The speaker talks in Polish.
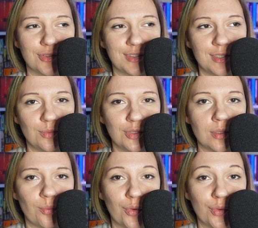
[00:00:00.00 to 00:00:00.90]
ktoś z kimś
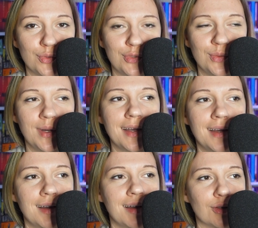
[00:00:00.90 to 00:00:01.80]
się pokłócił,
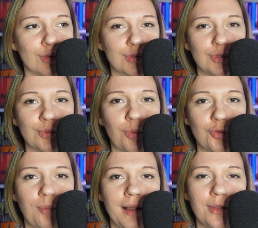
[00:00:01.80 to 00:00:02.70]
ktoś coś
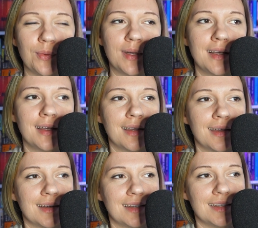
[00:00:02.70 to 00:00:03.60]
podpalił,
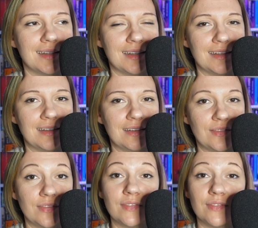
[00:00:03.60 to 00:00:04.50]

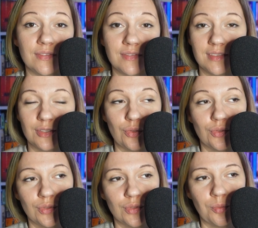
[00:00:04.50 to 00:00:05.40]
e,
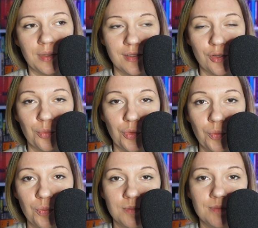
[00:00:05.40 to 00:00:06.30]
ktoś sobie
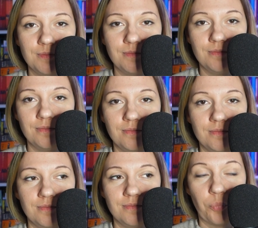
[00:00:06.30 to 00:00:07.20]
zrobił
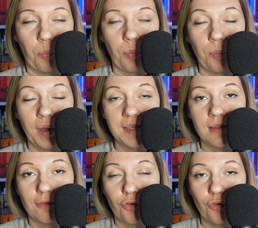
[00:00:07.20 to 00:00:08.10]
mm,
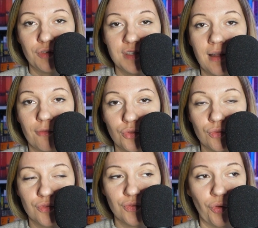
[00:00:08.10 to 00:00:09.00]
państewko
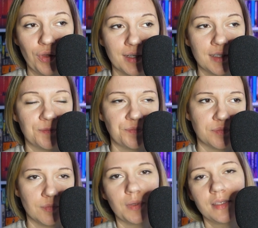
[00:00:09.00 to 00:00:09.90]
wyznawców swoich,
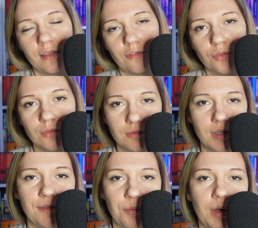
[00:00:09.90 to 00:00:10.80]
państewko, no
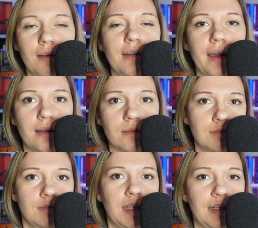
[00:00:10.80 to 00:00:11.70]
nie wiem, kawałek
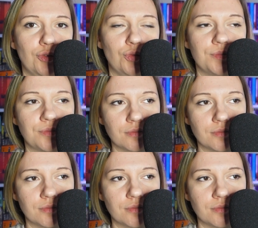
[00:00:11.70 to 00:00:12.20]
terenu,